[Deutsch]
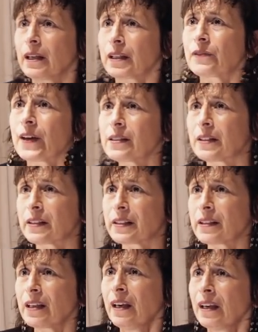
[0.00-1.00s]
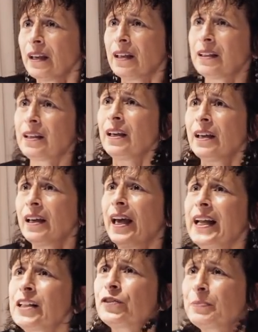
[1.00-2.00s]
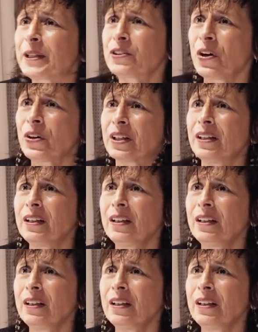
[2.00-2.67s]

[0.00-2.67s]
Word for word: ich weiß nicht, ich... Hilf mir doch!